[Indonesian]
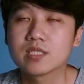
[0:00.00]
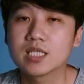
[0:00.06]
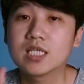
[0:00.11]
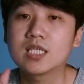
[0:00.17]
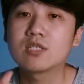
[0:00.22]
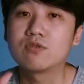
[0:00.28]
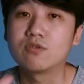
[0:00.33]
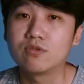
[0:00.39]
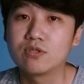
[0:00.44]

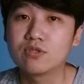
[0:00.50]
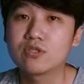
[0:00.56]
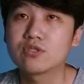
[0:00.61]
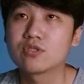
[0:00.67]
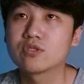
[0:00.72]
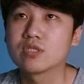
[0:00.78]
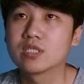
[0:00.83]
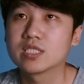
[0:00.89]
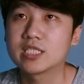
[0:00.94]

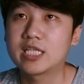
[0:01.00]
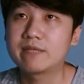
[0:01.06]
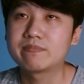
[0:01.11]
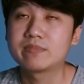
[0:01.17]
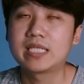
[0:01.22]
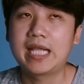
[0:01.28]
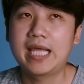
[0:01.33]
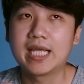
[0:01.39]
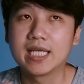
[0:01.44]
Terus,
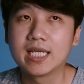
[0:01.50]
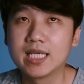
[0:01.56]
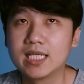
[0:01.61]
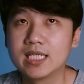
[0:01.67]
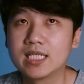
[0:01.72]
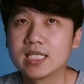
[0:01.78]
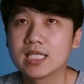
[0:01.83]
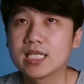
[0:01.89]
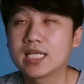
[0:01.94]

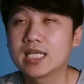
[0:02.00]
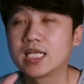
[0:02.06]
Snapdragon